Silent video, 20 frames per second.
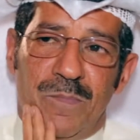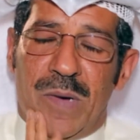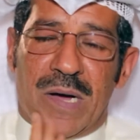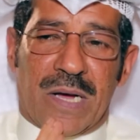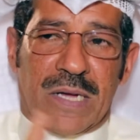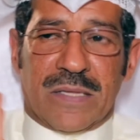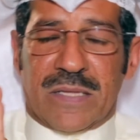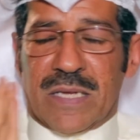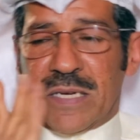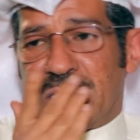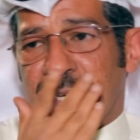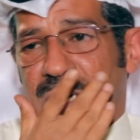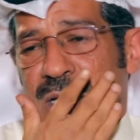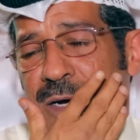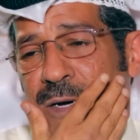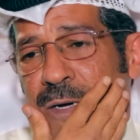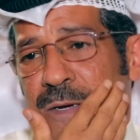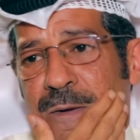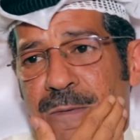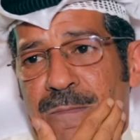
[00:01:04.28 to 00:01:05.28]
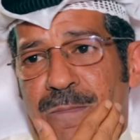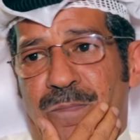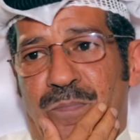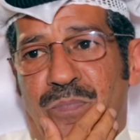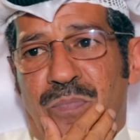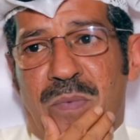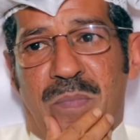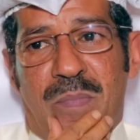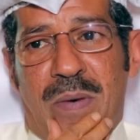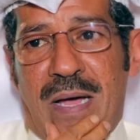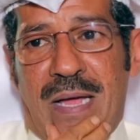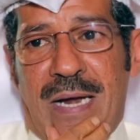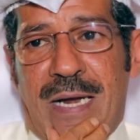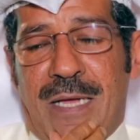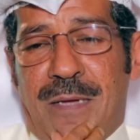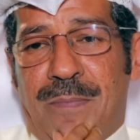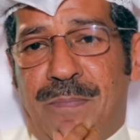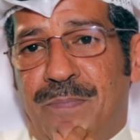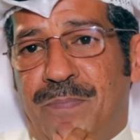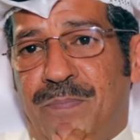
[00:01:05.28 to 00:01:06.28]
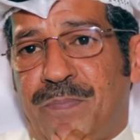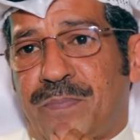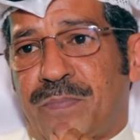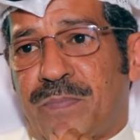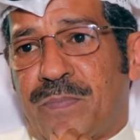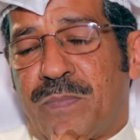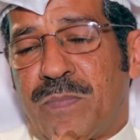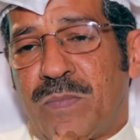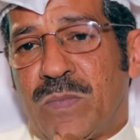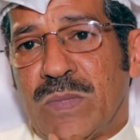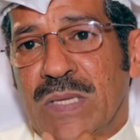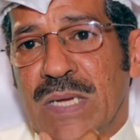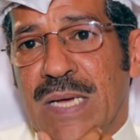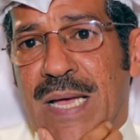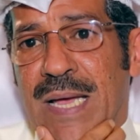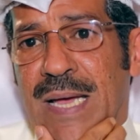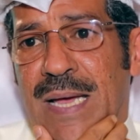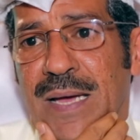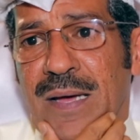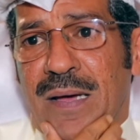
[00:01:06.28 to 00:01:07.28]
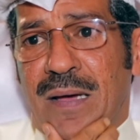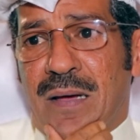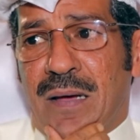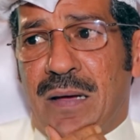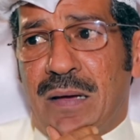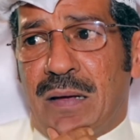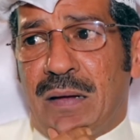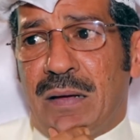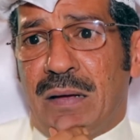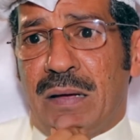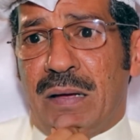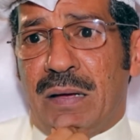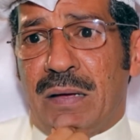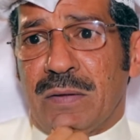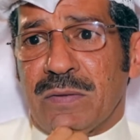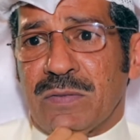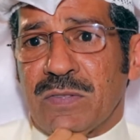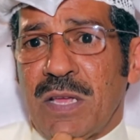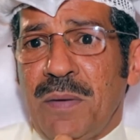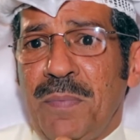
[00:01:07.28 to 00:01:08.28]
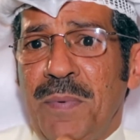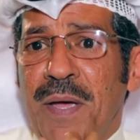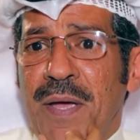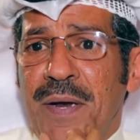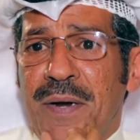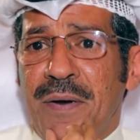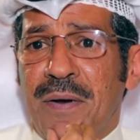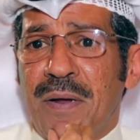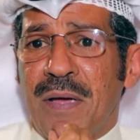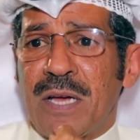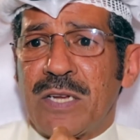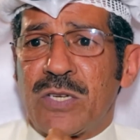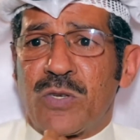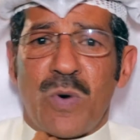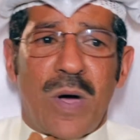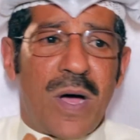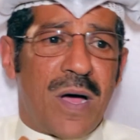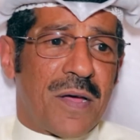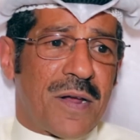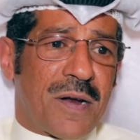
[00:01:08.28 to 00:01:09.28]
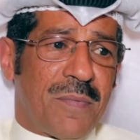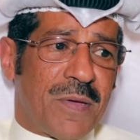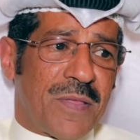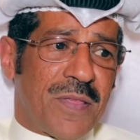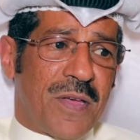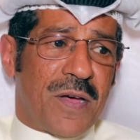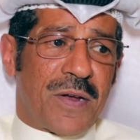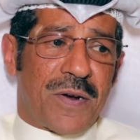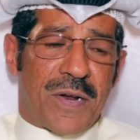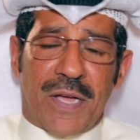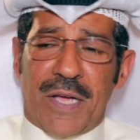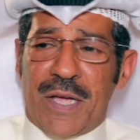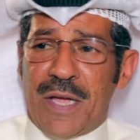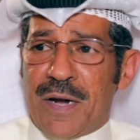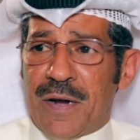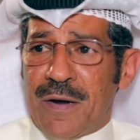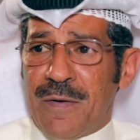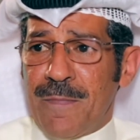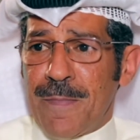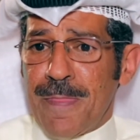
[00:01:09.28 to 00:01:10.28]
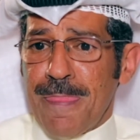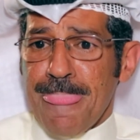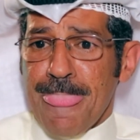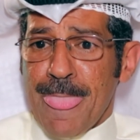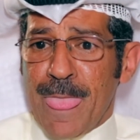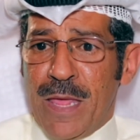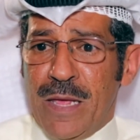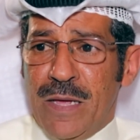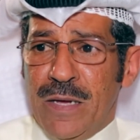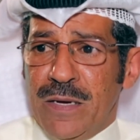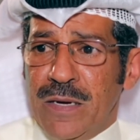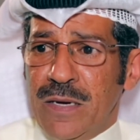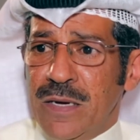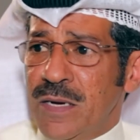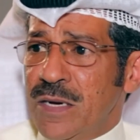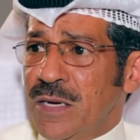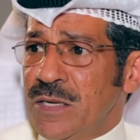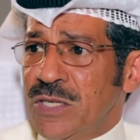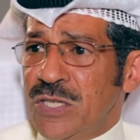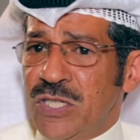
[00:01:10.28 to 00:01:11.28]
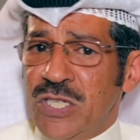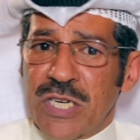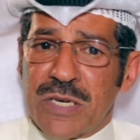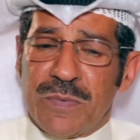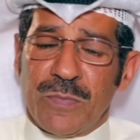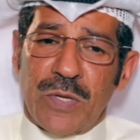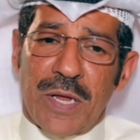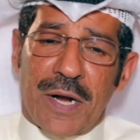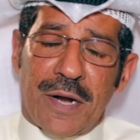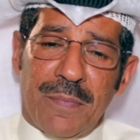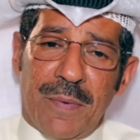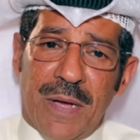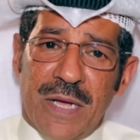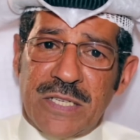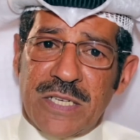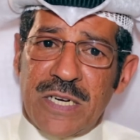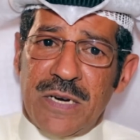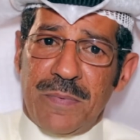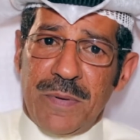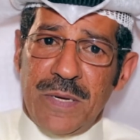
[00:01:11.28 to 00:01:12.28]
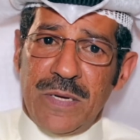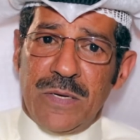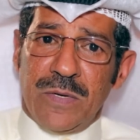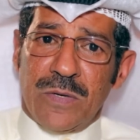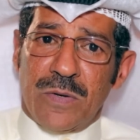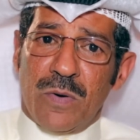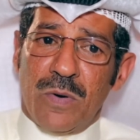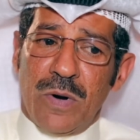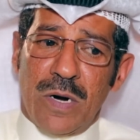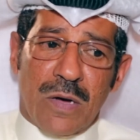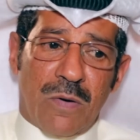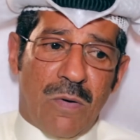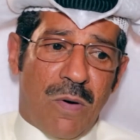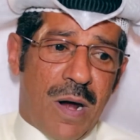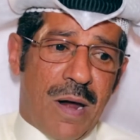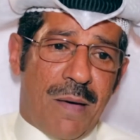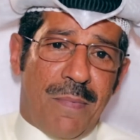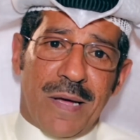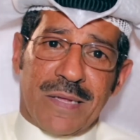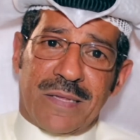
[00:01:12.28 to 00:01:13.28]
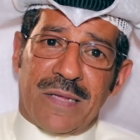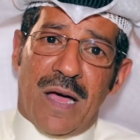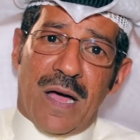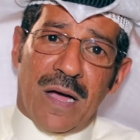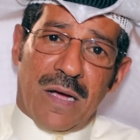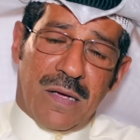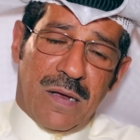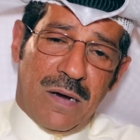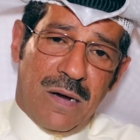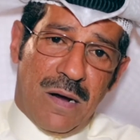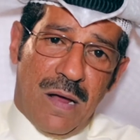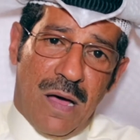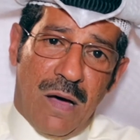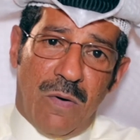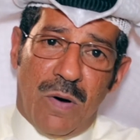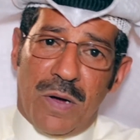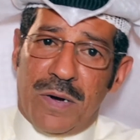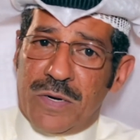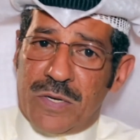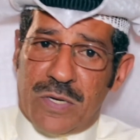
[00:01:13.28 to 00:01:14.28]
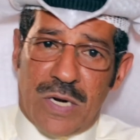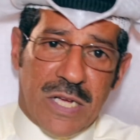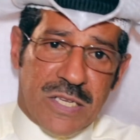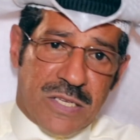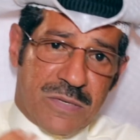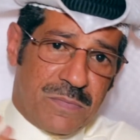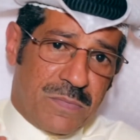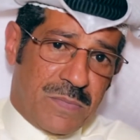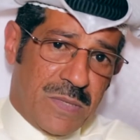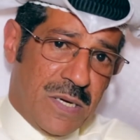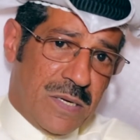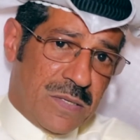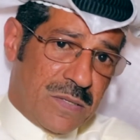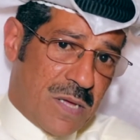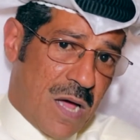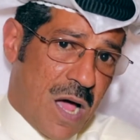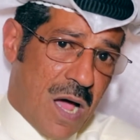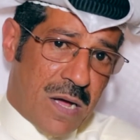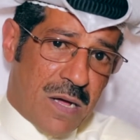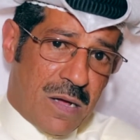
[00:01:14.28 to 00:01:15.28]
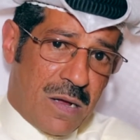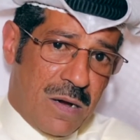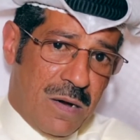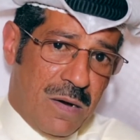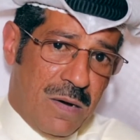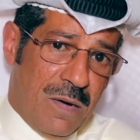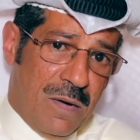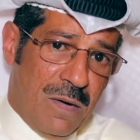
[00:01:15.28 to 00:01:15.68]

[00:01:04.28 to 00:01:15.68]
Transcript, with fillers: ما كنت اشارك ما العب آه، طبعا اجواء رمضان غير آه، يجيك مدرب اجنبي يقول لك والله ما تاكل او انك لازم تاكل